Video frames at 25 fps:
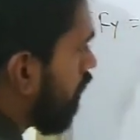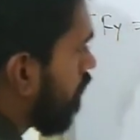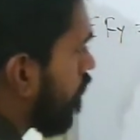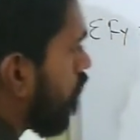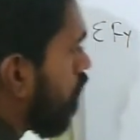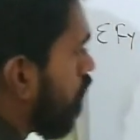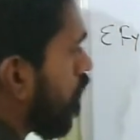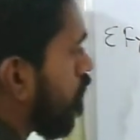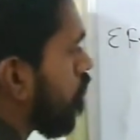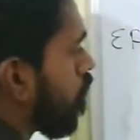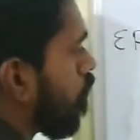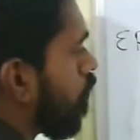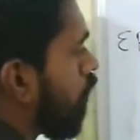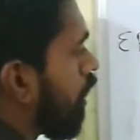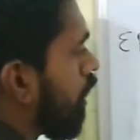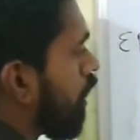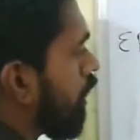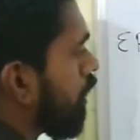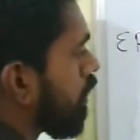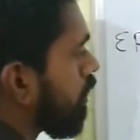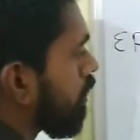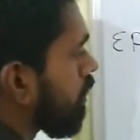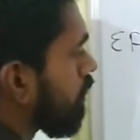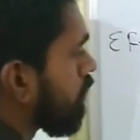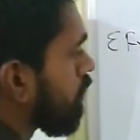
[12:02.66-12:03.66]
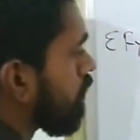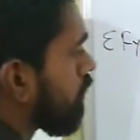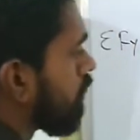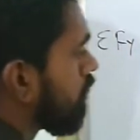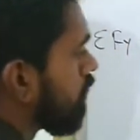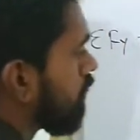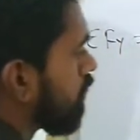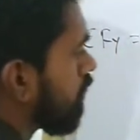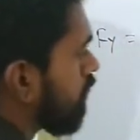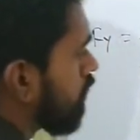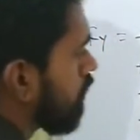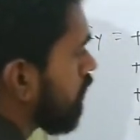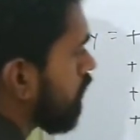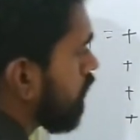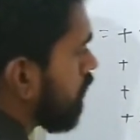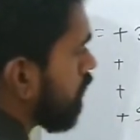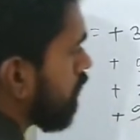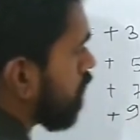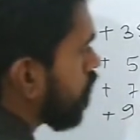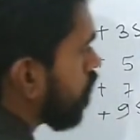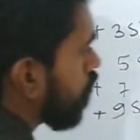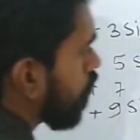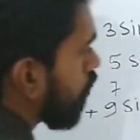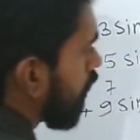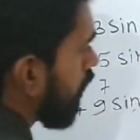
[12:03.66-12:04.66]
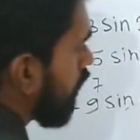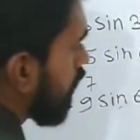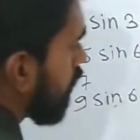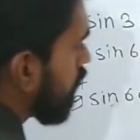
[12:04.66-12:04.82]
and f of y we